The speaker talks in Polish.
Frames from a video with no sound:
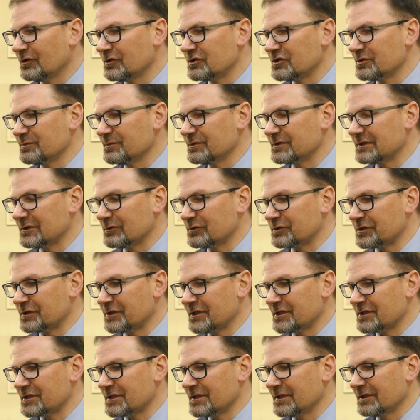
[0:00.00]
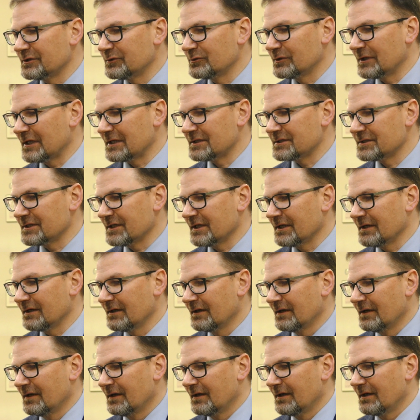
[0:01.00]
Chodzimy z założenia, że edukacja,
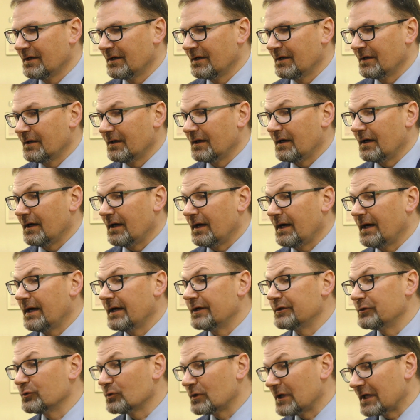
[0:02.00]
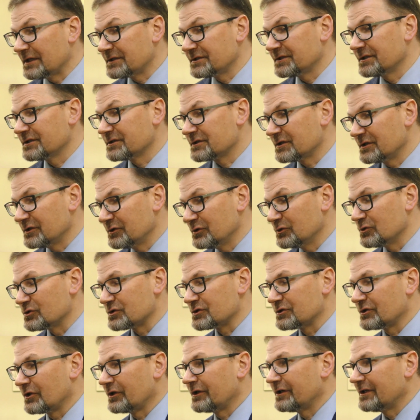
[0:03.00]
a edukacja jeżeli
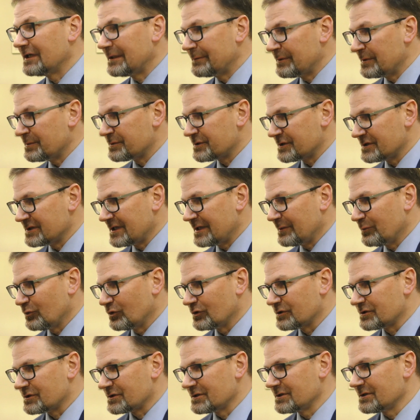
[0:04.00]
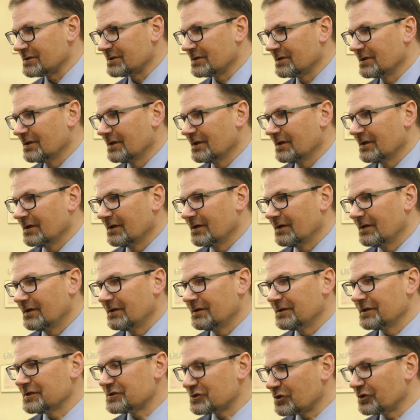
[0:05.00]
już, to najlepiej przez najmłodszych.
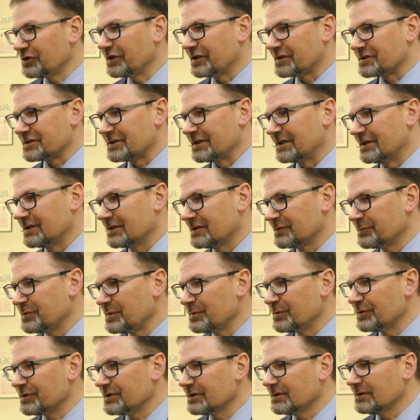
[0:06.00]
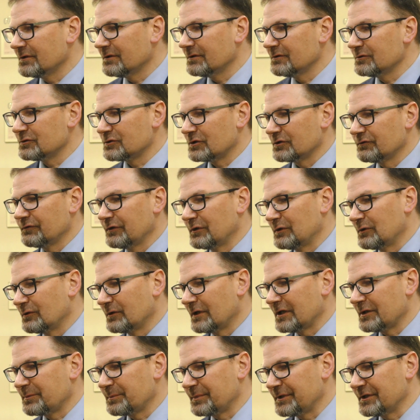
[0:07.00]
E, jest konieczna i robimy to już od wielu
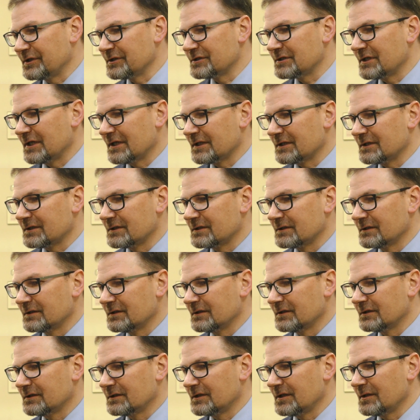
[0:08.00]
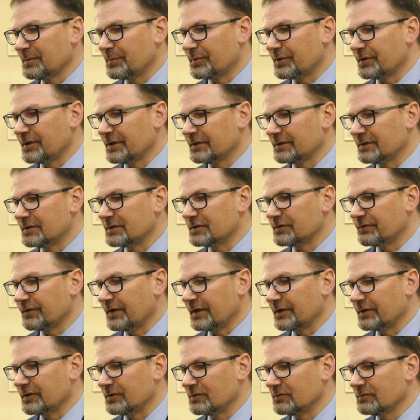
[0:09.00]
lat. Pięć lat e, te projekty
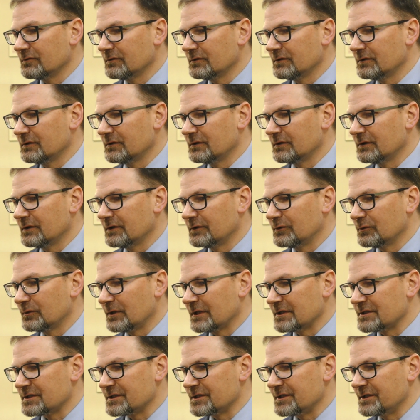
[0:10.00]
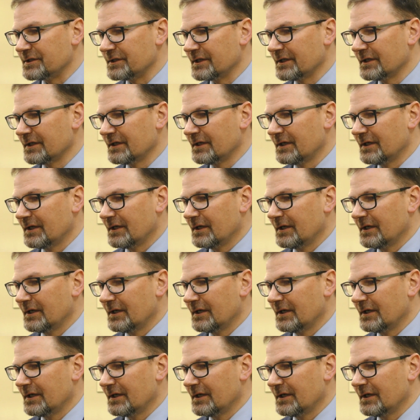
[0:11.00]
trwają, e, edukacyjne.